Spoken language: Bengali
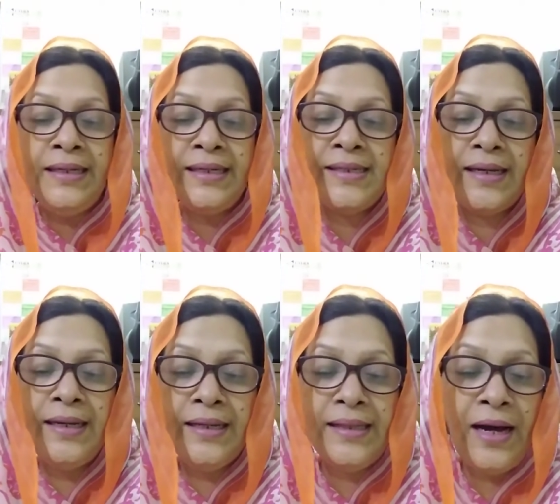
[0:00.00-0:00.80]
ঠিক আছে
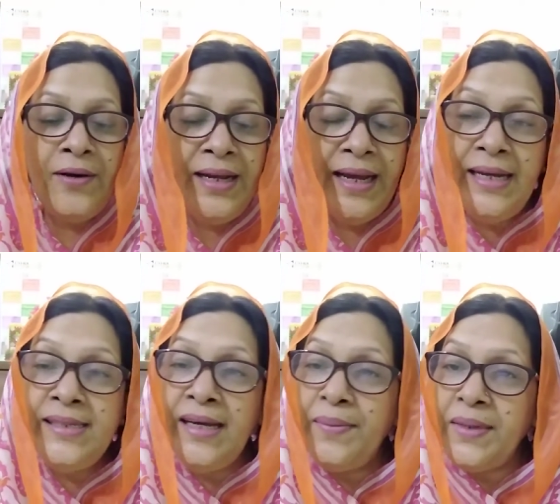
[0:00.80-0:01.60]
তাহলে এই
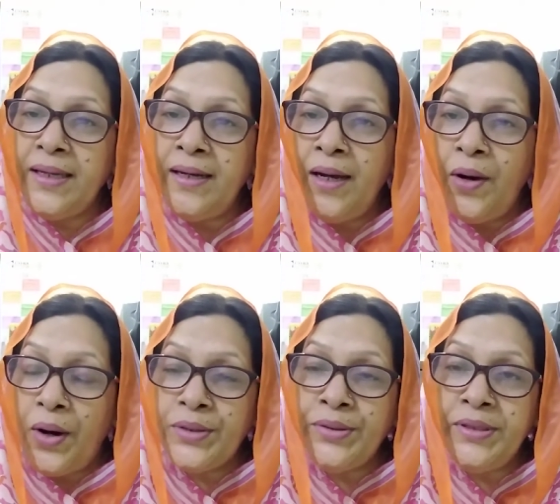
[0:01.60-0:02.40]
যে আমাদের
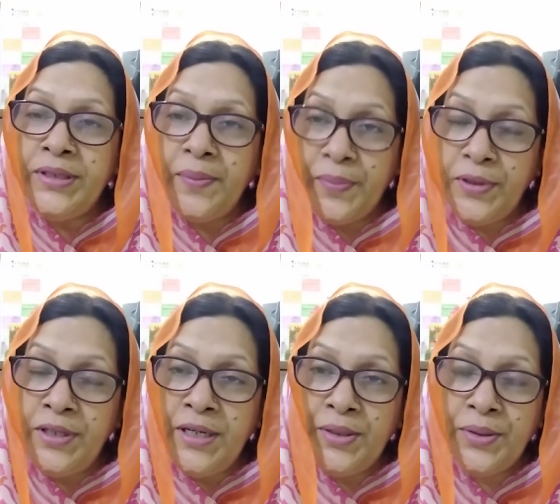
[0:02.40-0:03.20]
অর্থনীতির
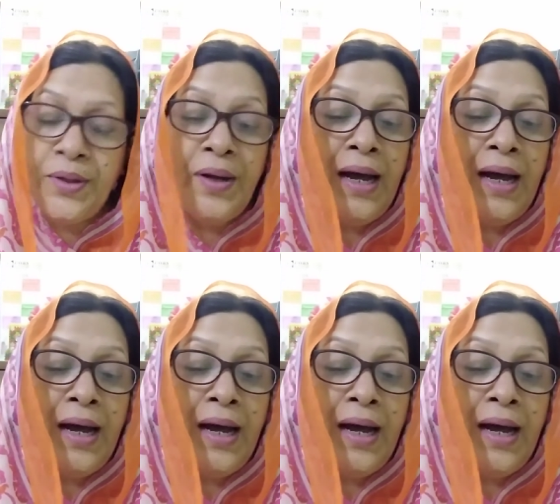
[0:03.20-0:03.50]
বৈশিষ্ট্য